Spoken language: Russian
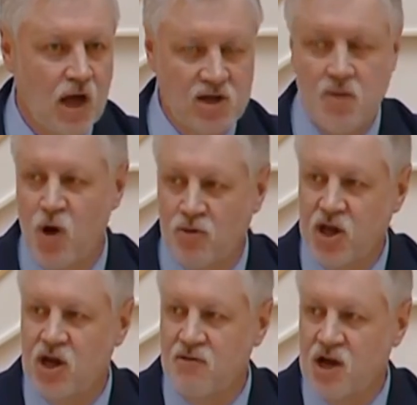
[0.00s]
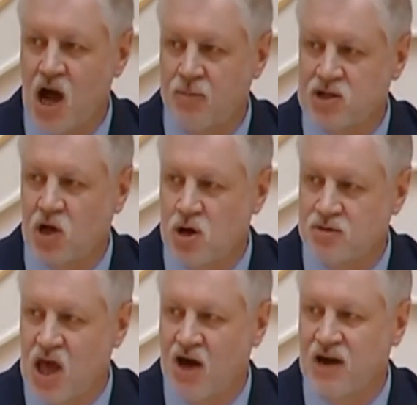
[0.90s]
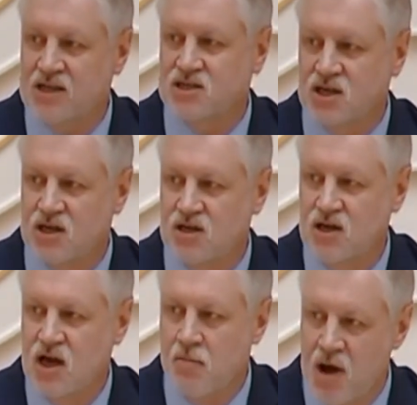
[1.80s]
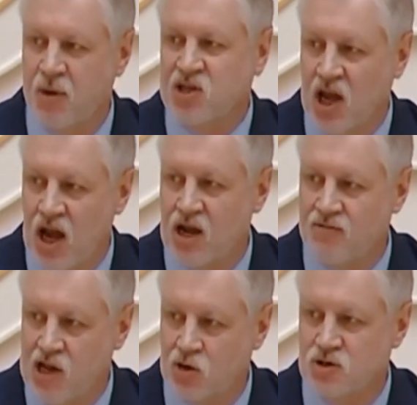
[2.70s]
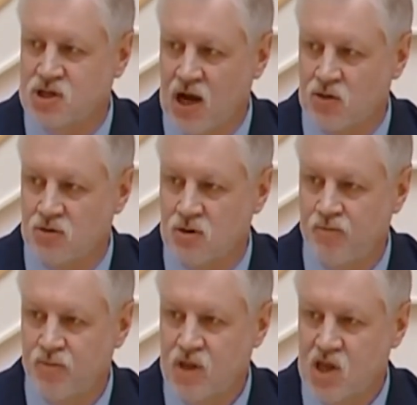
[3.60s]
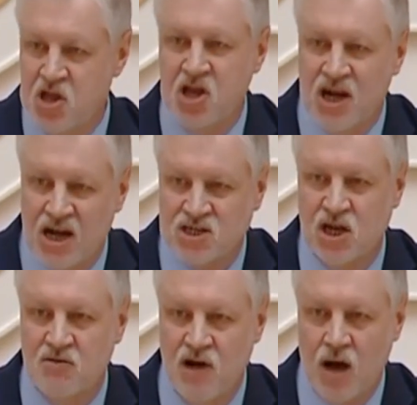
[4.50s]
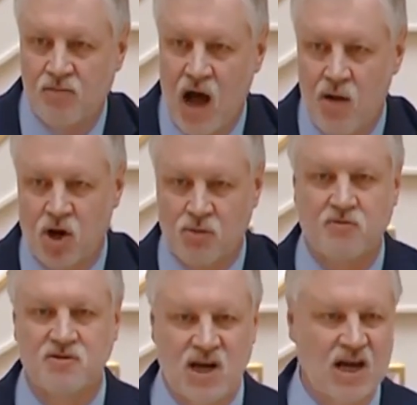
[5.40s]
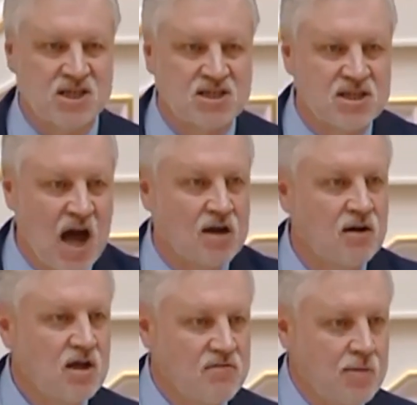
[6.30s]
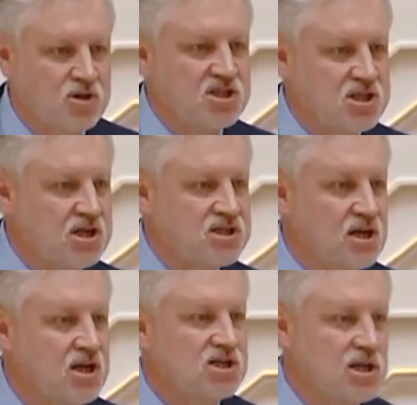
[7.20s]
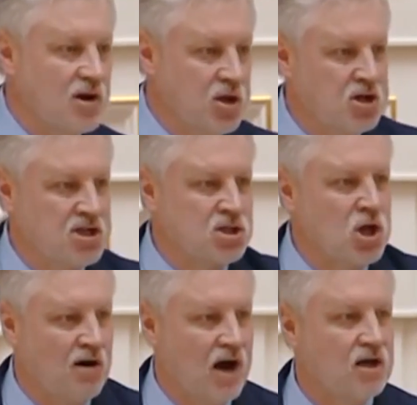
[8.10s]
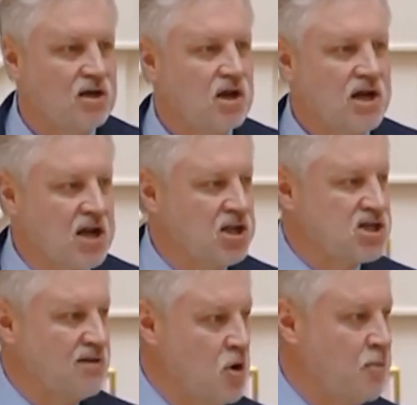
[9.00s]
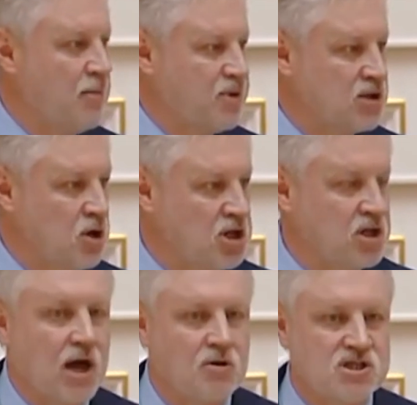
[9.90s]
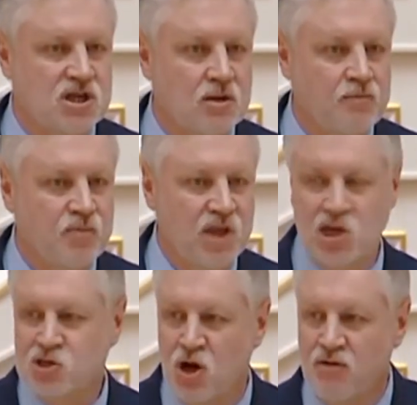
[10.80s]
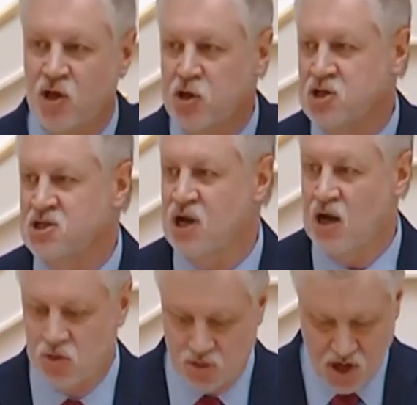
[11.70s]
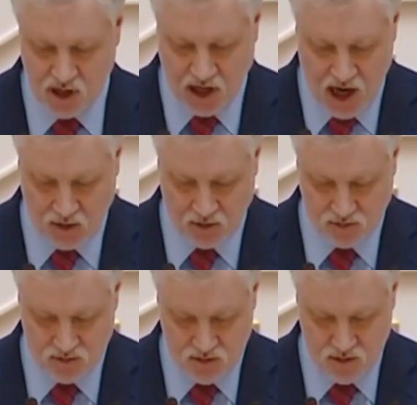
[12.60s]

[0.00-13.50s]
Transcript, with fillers: А не помните ли вы, как под громкие овации мы потеряли великую страну? И не кажется ли вам, а может быть в страшных снах вам уже снится, что вы идете снова, как дежавю по проторенной дорожке, и снова ведете страну к краху?